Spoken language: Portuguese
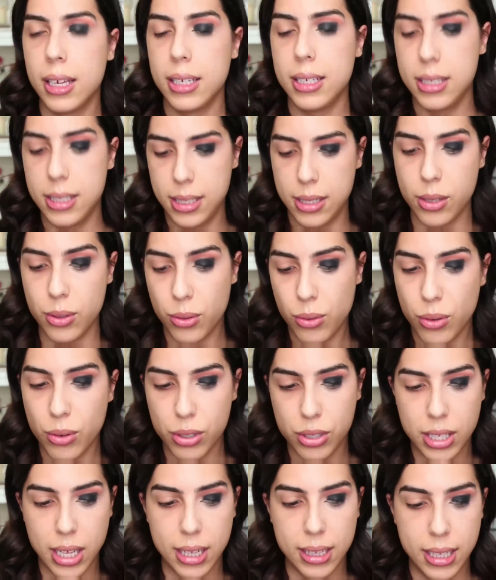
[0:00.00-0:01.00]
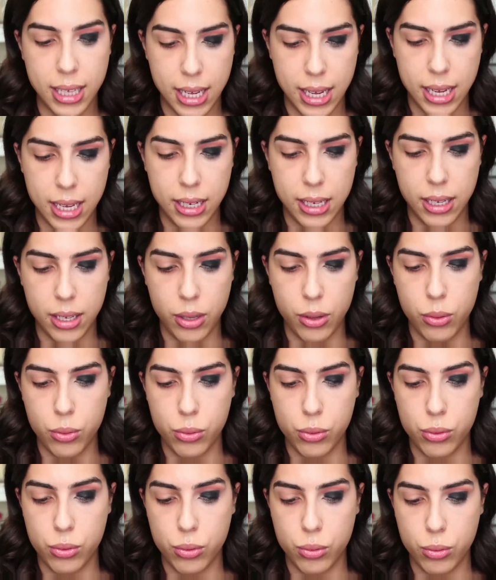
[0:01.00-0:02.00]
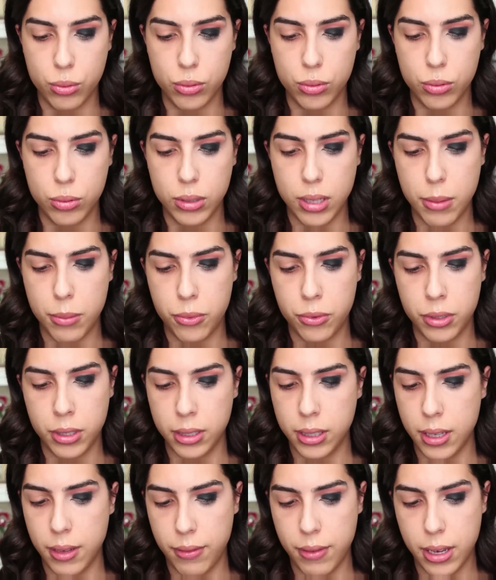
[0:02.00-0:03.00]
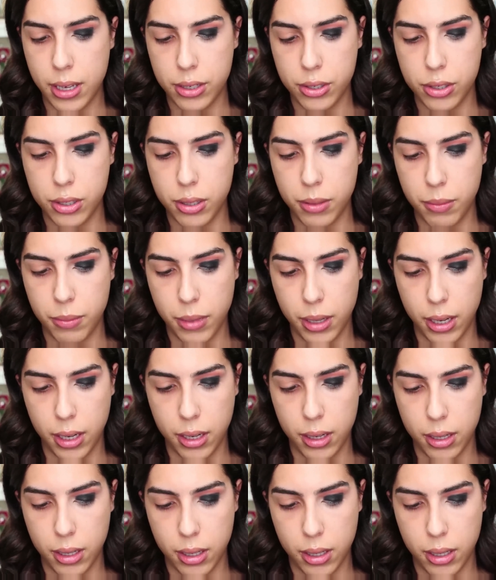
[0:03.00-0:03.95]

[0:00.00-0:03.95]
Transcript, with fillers: E se eu não gostar dele, eu uso o da Bruna Tavares também.